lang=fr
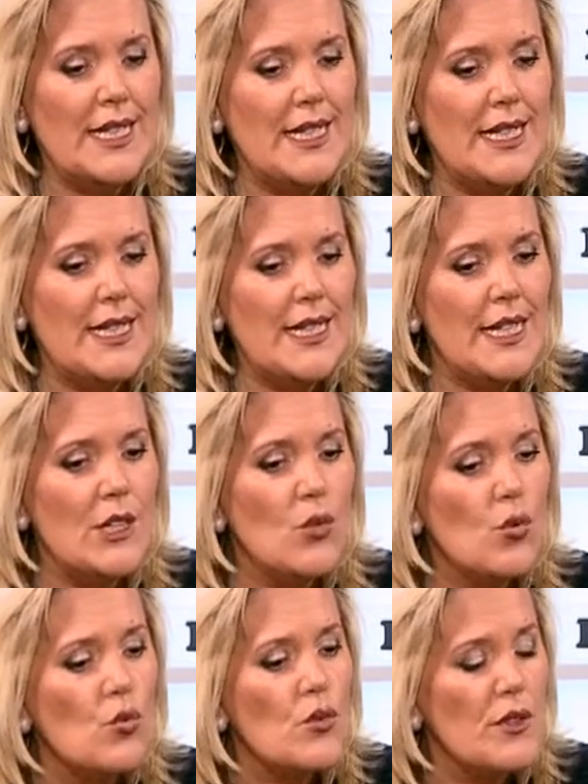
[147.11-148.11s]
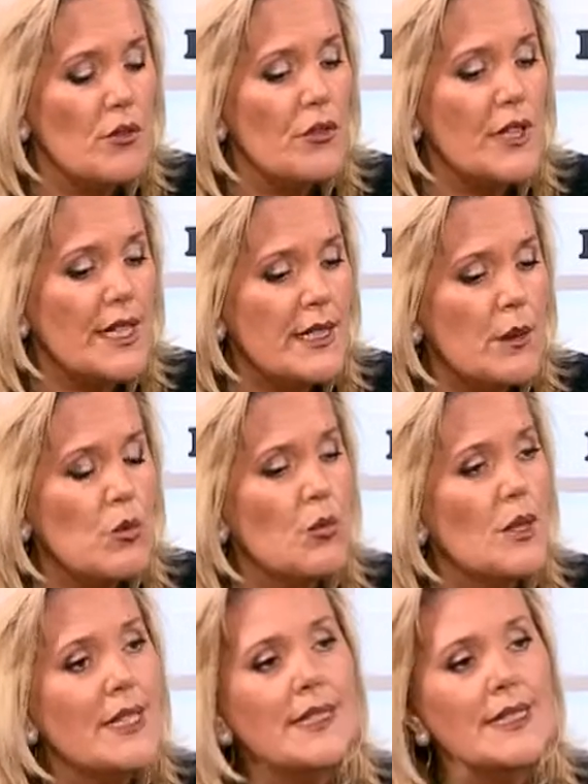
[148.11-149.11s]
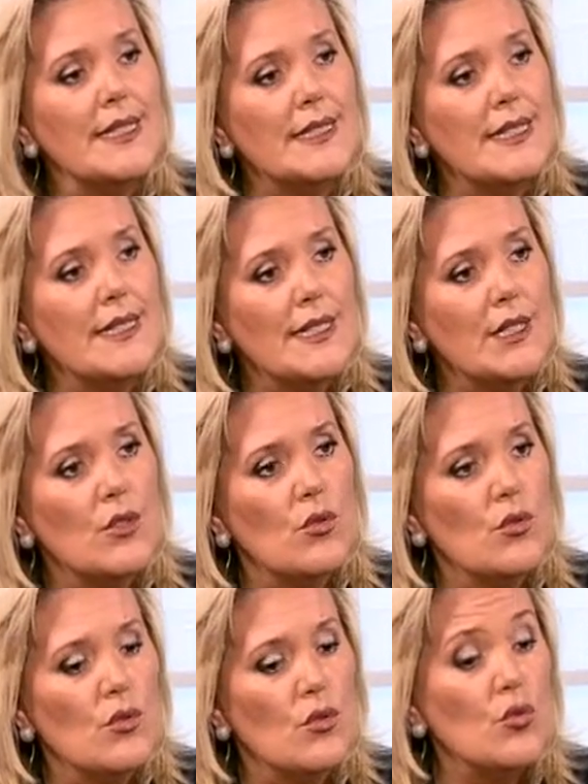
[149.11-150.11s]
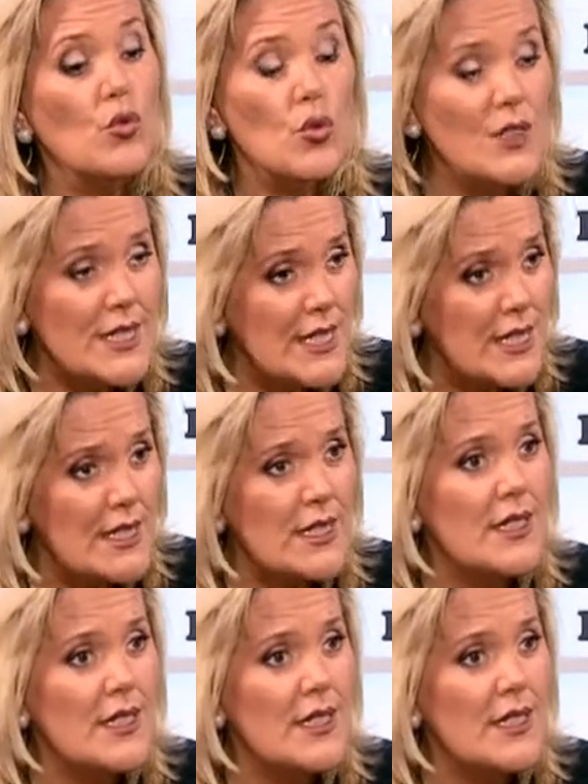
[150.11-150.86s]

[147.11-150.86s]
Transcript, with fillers: Et, et donc nous avons véritablement la nécessité de doser